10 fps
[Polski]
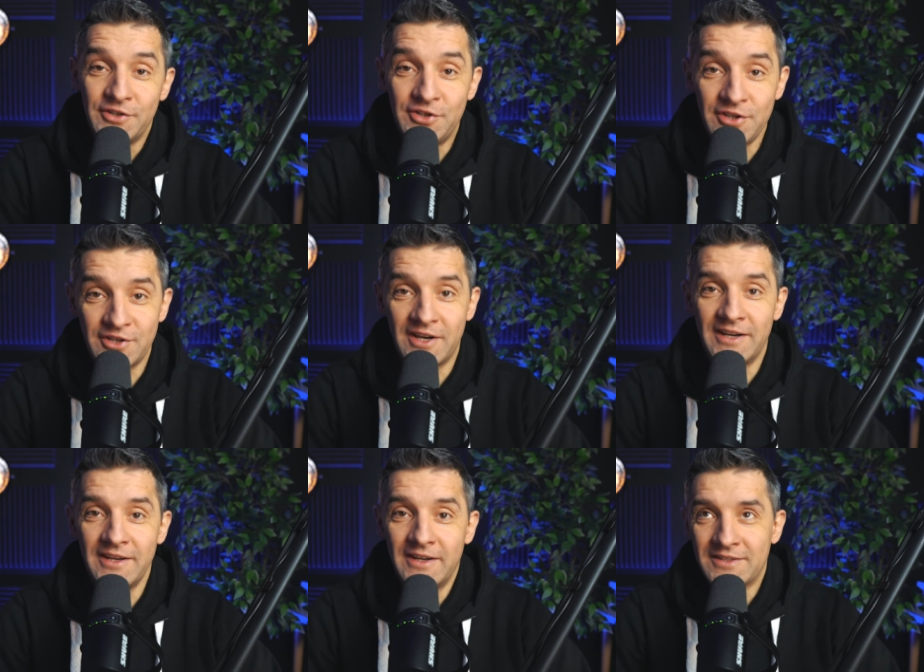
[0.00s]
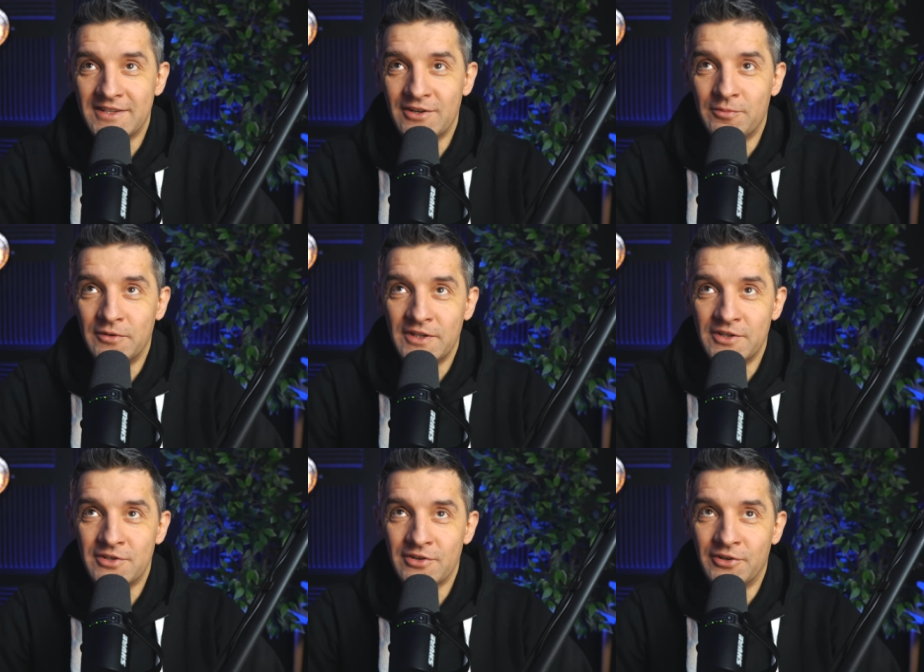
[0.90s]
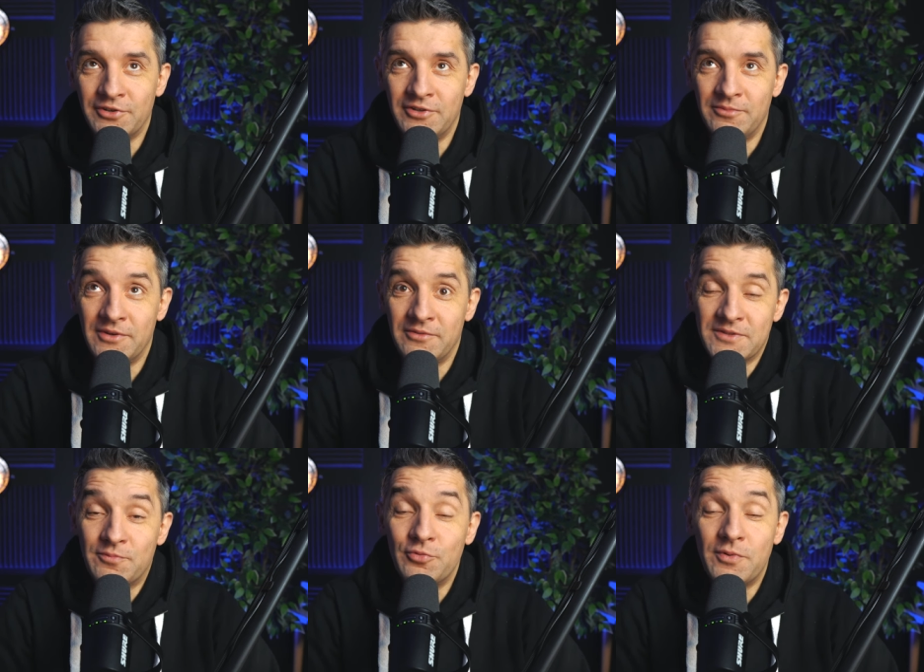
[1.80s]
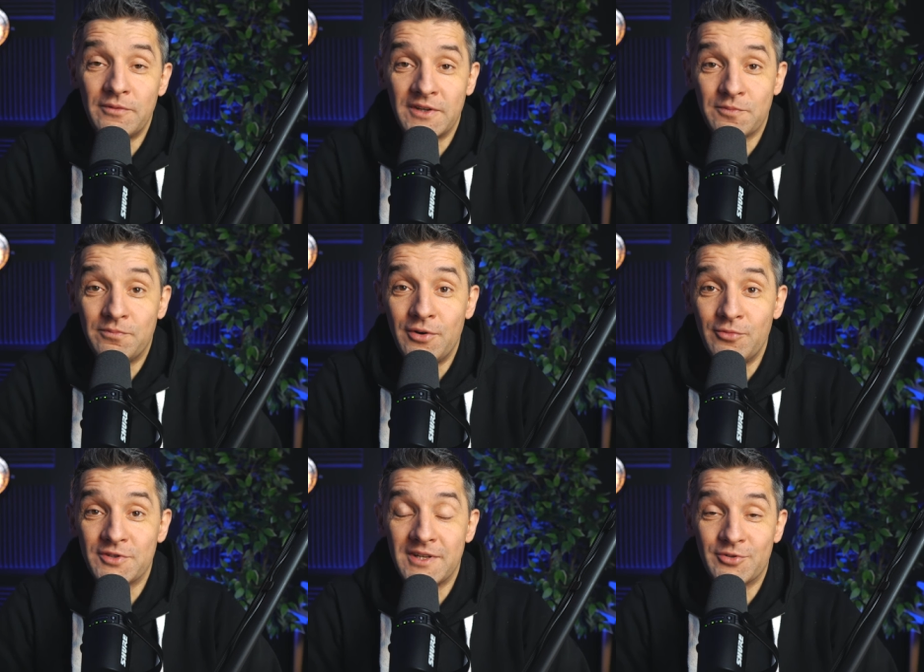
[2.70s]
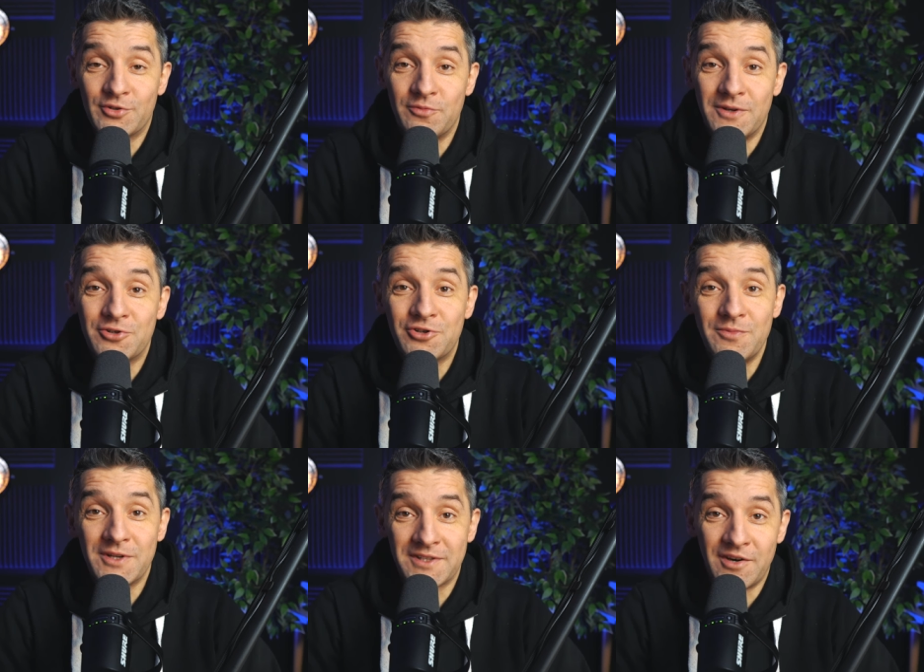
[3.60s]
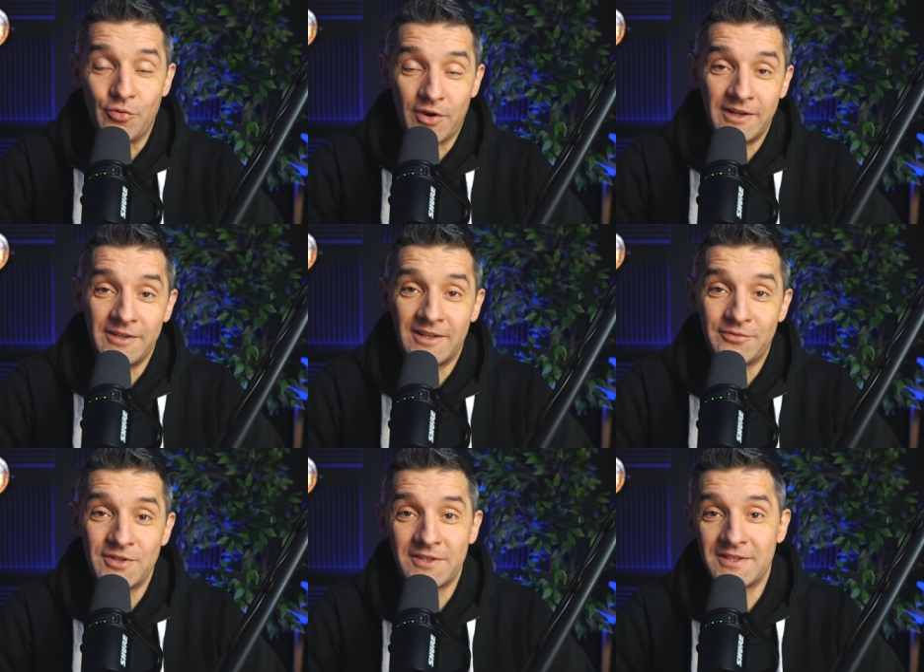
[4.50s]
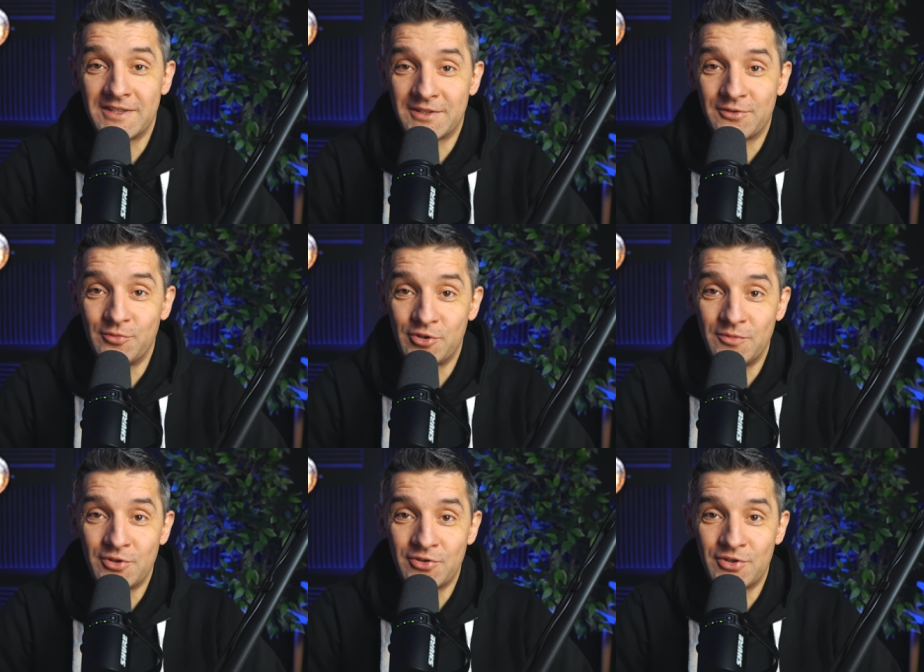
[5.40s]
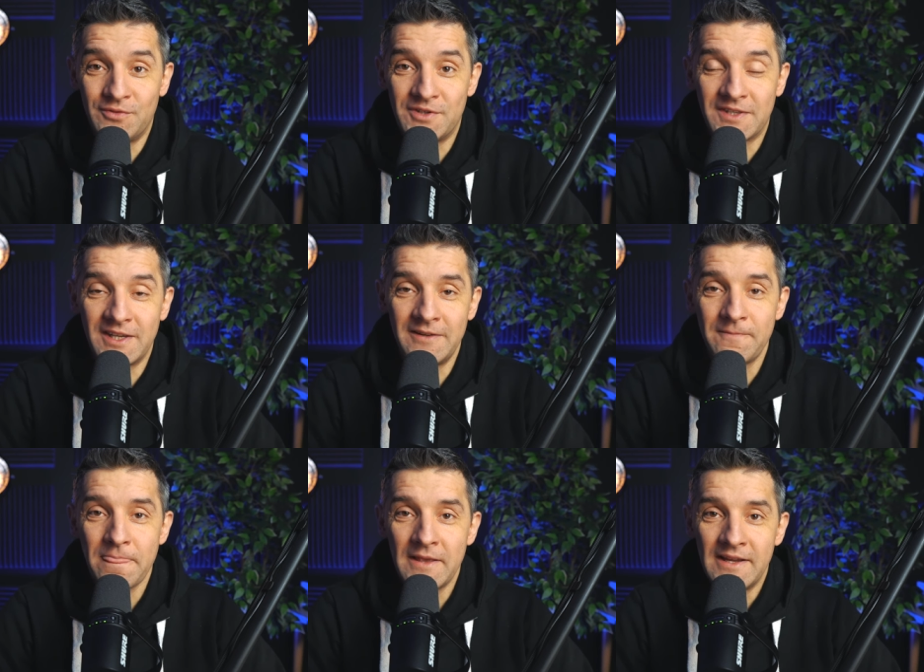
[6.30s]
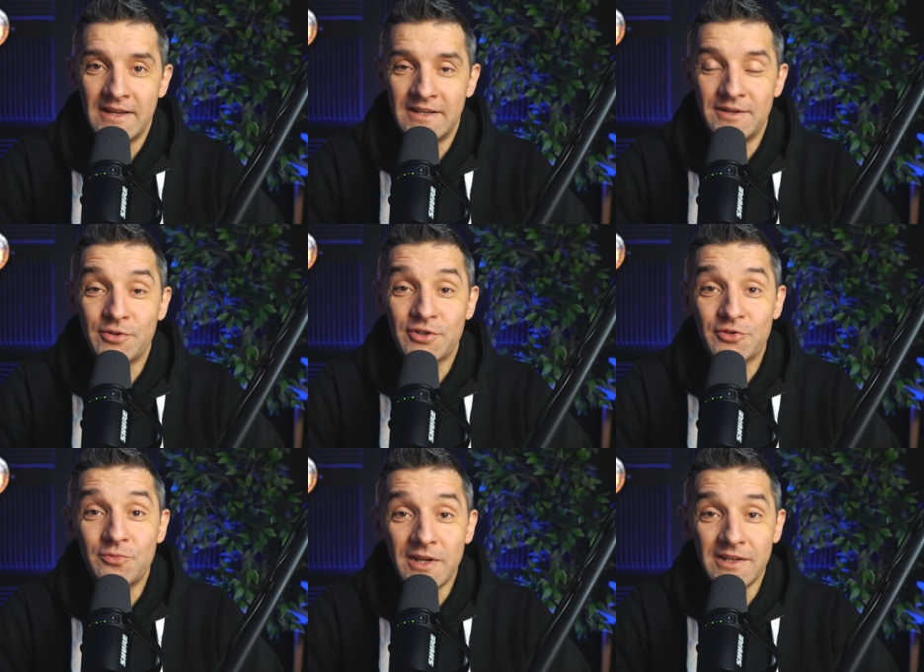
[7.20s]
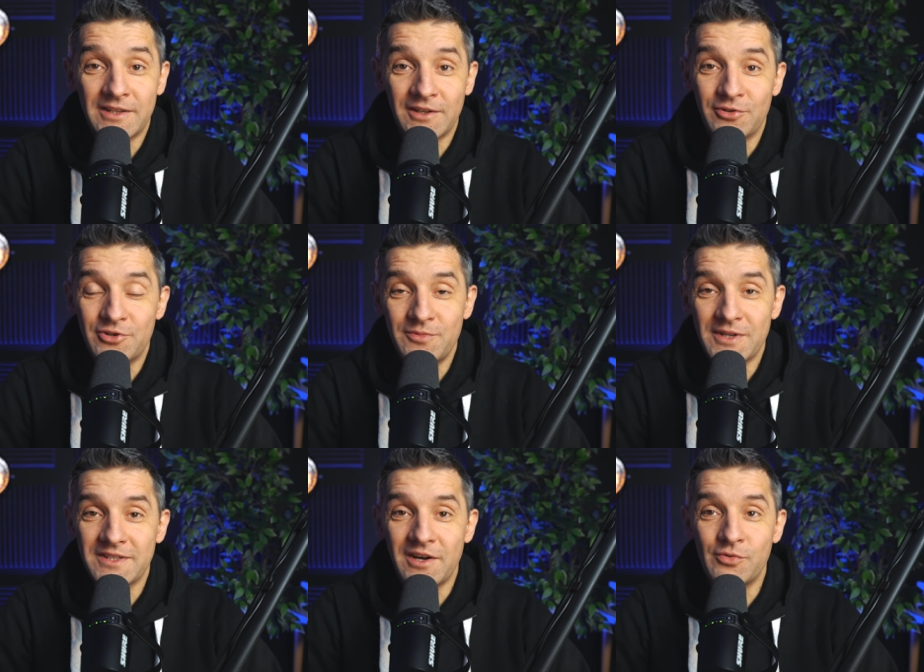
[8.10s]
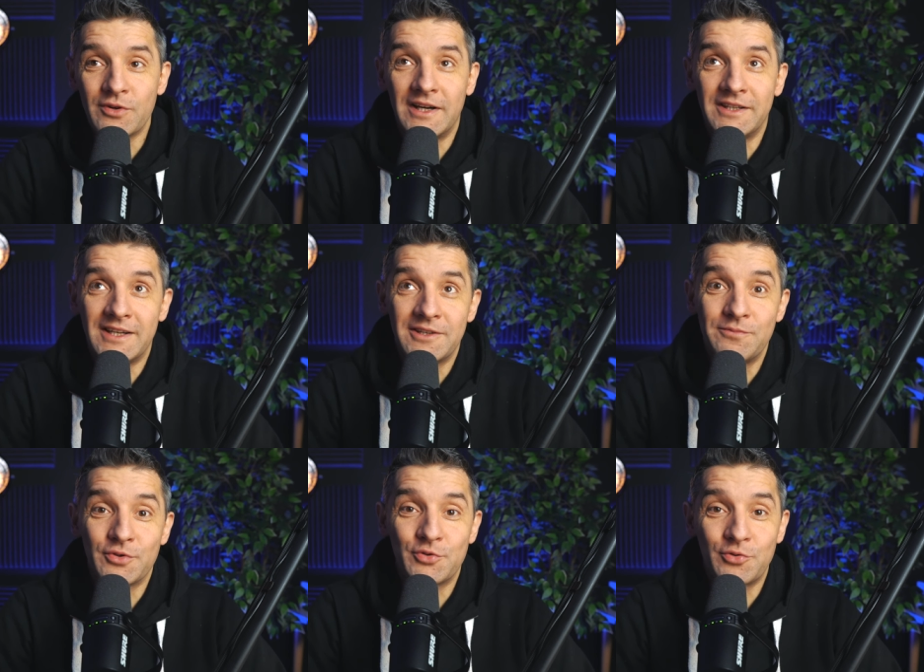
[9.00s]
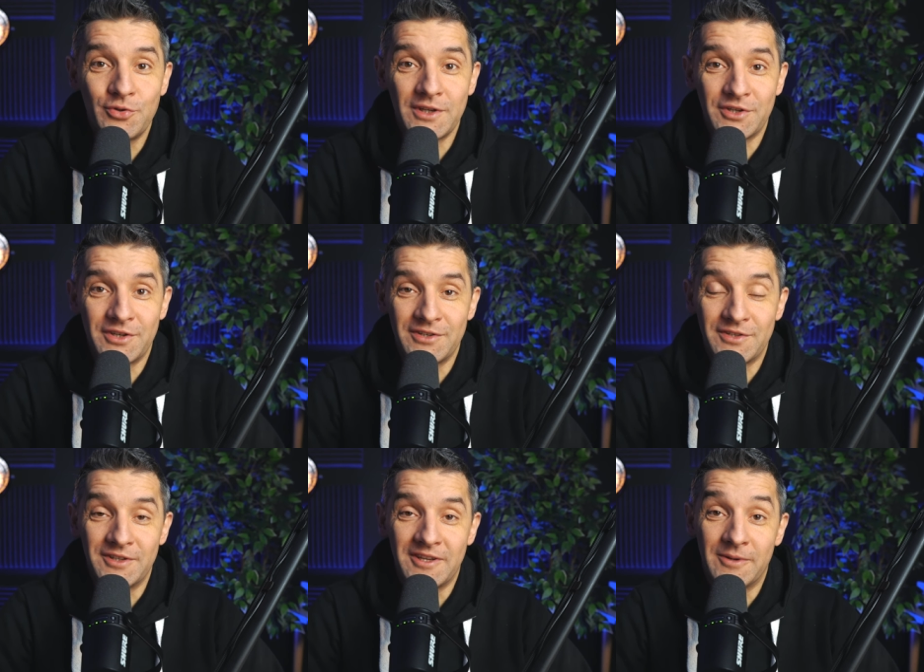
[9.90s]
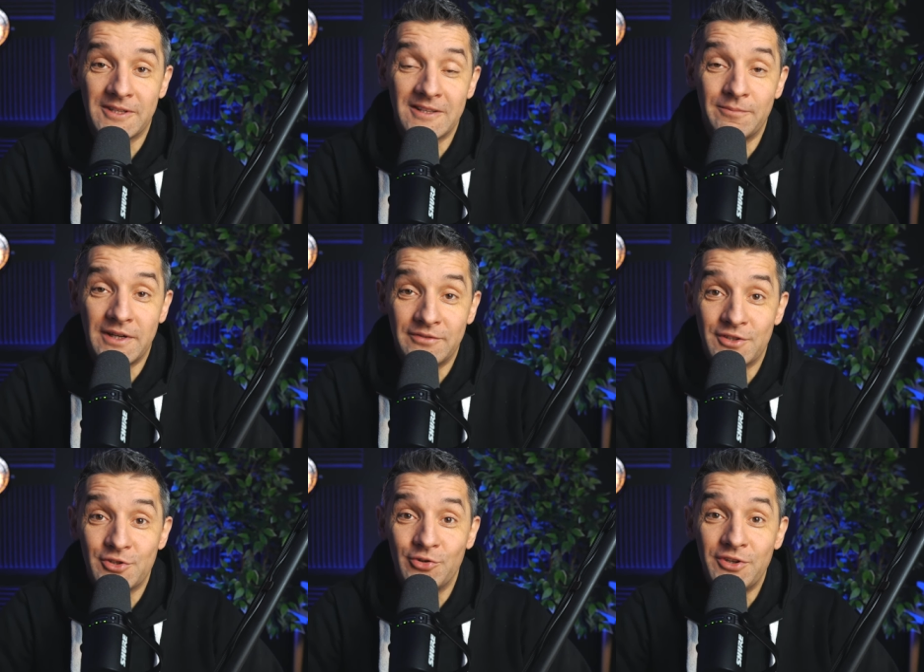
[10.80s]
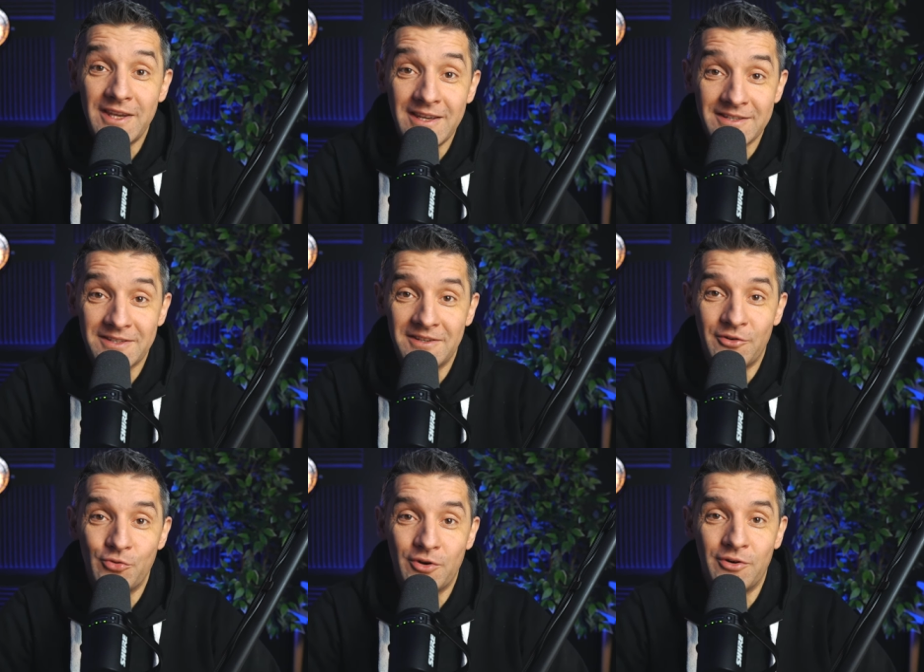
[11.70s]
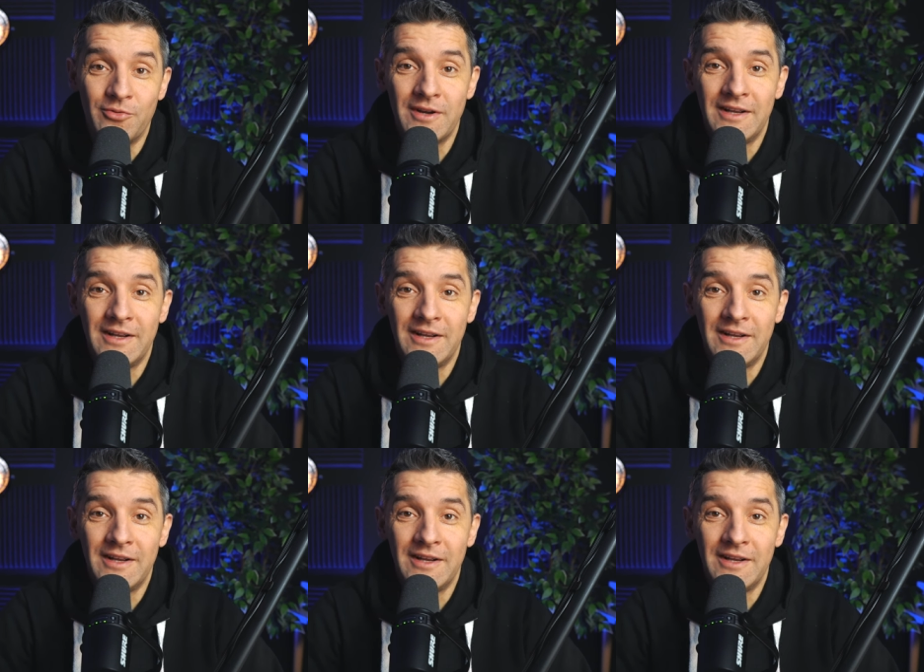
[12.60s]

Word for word: Dzisiaj chcę opowiedzieć o tym, spróbować pomóc nam zrozumieć, czym jest nauka. Nie dla wszystkich z nas to musi być oczywiste, y, bo zrozumienie tego, czym jest nauka i jakim posługuje się językiem, a tak naprawdę co nie jest nauką,